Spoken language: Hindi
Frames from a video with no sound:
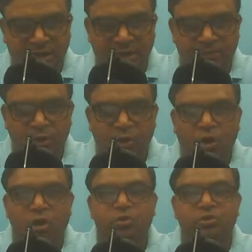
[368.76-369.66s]
है
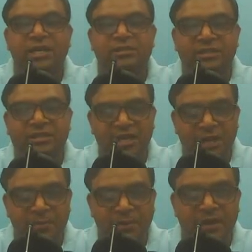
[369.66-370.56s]
और उसके
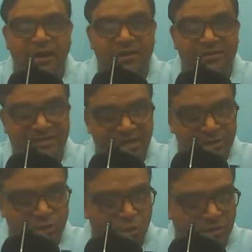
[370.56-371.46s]
जितने भी
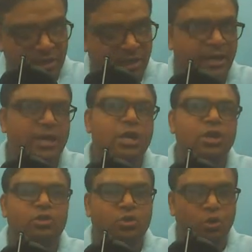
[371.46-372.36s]
रिजल्ट्स होते हैं
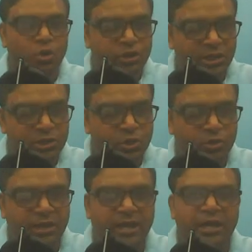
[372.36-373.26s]
सॉल्यूशंस
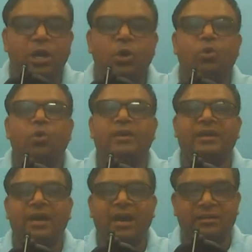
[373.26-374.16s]
होते हैं
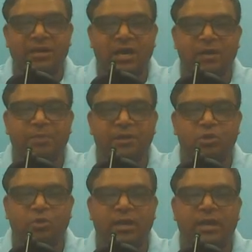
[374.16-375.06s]
उनके आधार पर
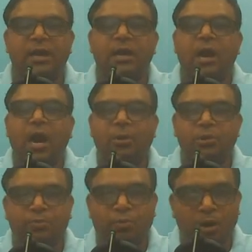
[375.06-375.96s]
जो है
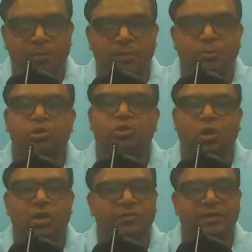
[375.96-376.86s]
उस प्रॉब्लम को
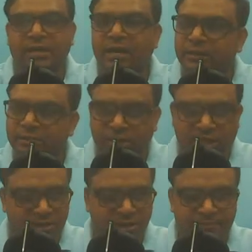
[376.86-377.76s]
सॉल्व किया
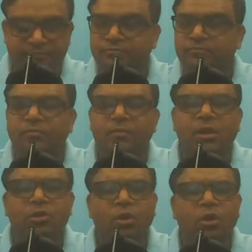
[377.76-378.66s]
जाता है
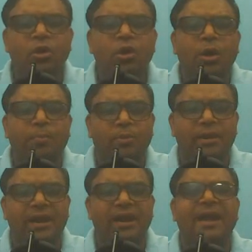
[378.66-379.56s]
तो
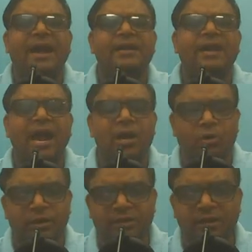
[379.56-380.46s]
ए आई
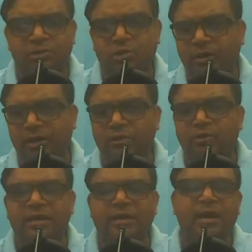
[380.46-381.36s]
एल्गोरिथम जो हैं
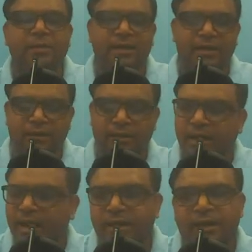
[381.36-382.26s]
तो देखिए अभी
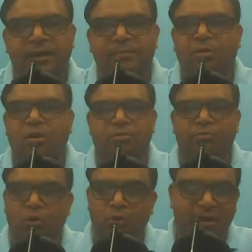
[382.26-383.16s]
ए आई का बहुत
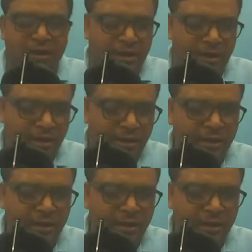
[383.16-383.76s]
बोलबाला है